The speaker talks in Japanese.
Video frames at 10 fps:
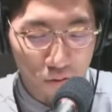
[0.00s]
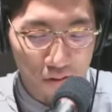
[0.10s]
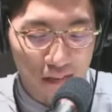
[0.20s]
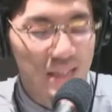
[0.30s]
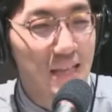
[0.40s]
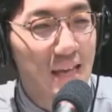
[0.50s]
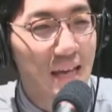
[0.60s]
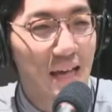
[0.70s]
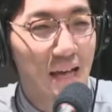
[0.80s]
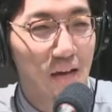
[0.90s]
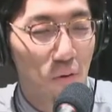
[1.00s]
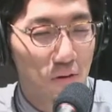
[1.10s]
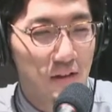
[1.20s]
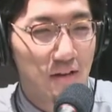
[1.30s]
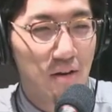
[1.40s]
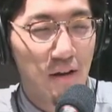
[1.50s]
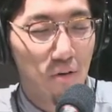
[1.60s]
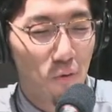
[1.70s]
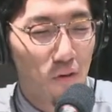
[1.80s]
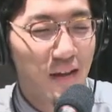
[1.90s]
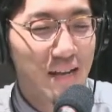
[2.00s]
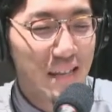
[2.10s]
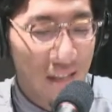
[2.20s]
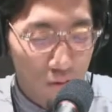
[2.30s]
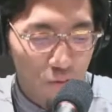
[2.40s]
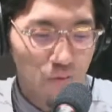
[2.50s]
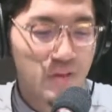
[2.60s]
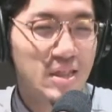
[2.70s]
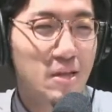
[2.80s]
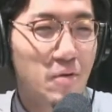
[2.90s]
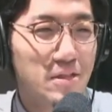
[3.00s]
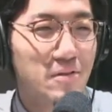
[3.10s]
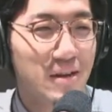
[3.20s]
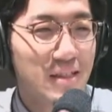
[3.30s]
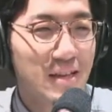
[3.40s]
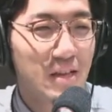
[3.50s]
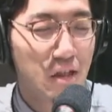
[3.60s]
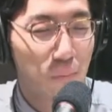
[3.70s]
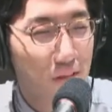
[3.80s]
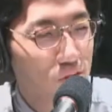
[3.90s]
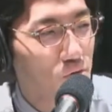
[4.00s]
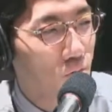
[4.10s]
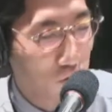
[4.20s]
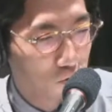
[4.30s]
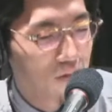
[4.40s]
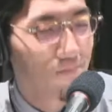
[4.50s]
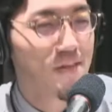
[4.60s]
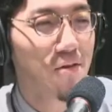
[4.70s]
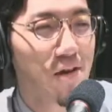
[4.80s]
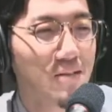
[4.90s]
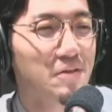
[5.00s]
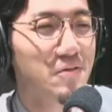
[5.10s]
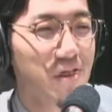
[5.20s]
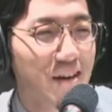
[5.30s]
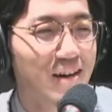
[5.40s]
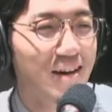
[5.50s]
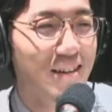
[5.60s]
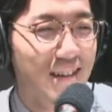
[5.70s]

族でいてあの親にこう行ってこいって言われて「すいませんちょっと後ろに見てる家族が